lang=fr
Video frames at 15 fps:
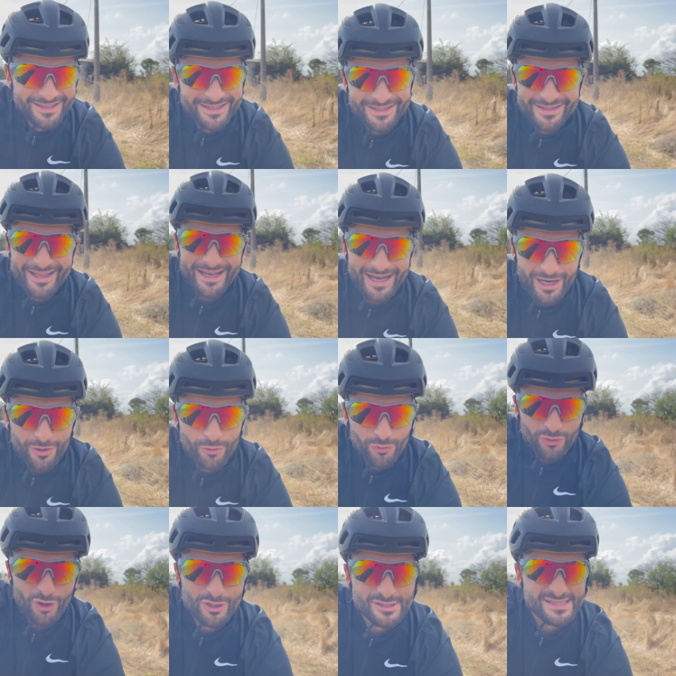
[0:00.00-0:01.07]
Decathlon
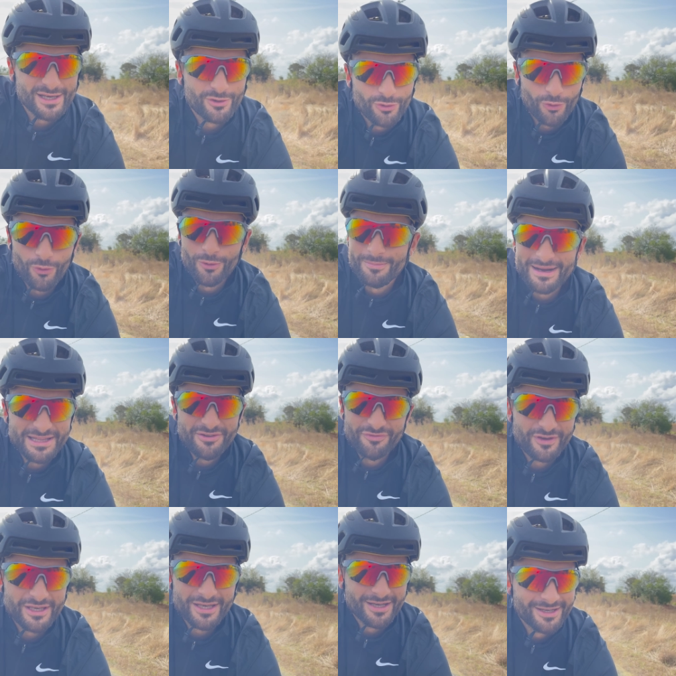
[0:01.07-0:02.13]
35 euros, magnifique.
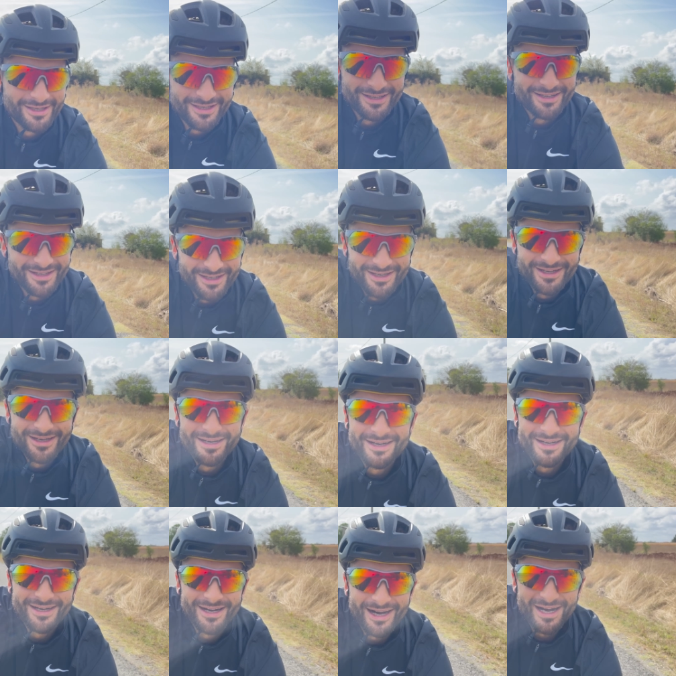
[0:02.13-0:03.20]

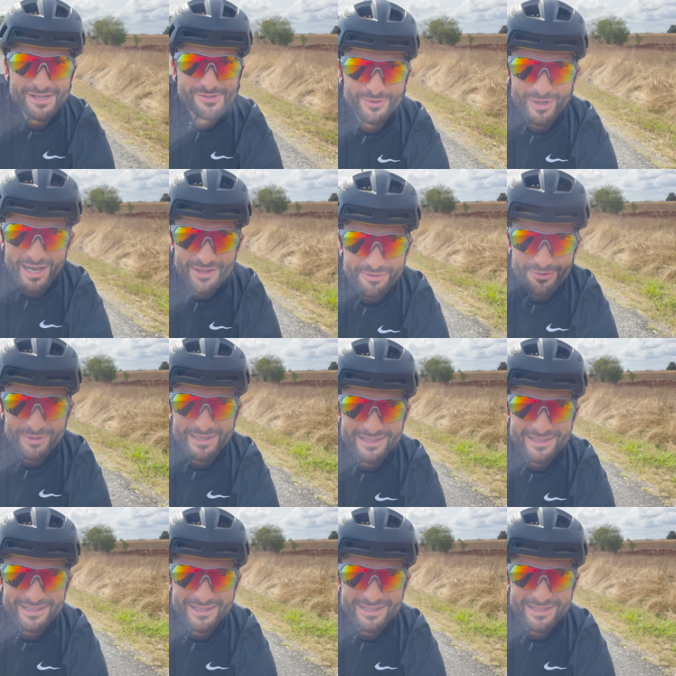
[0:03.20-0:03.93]
Elles sont canons, hein